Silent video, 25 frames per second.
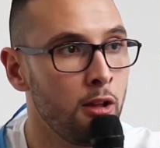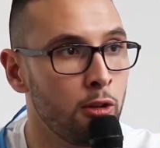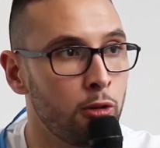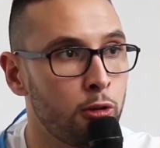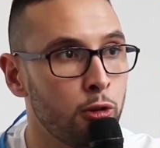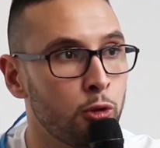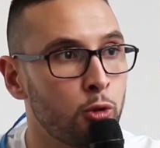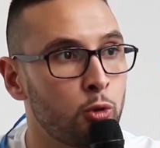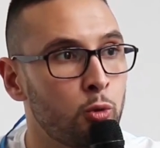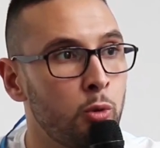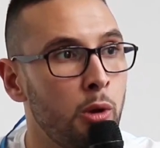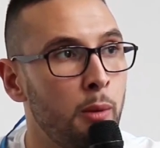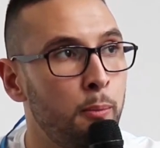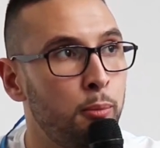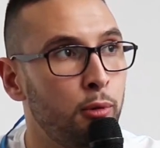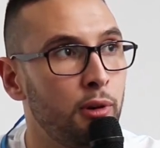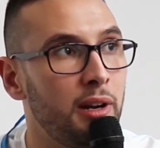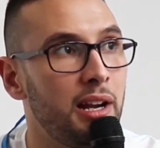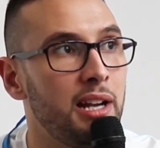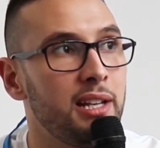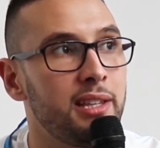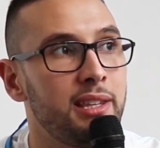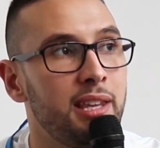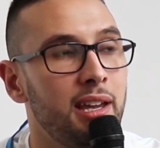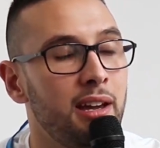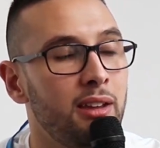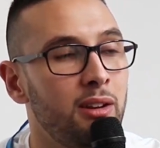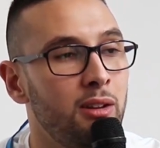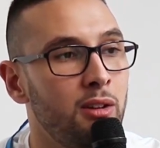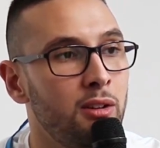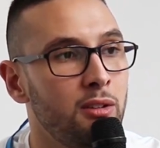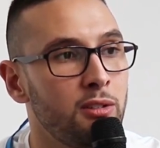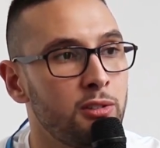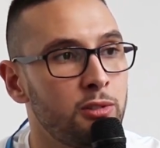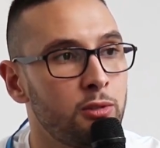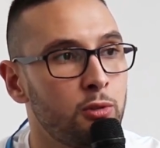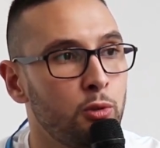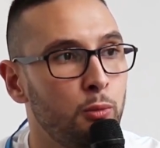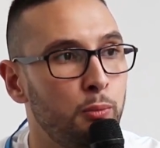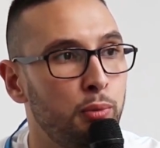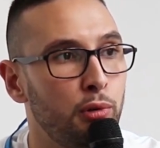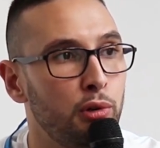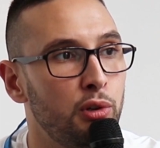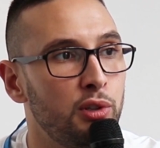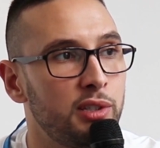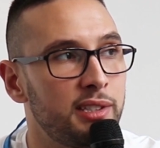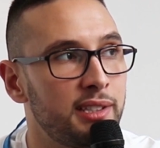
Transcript: que soit pour l'alternance ou pour le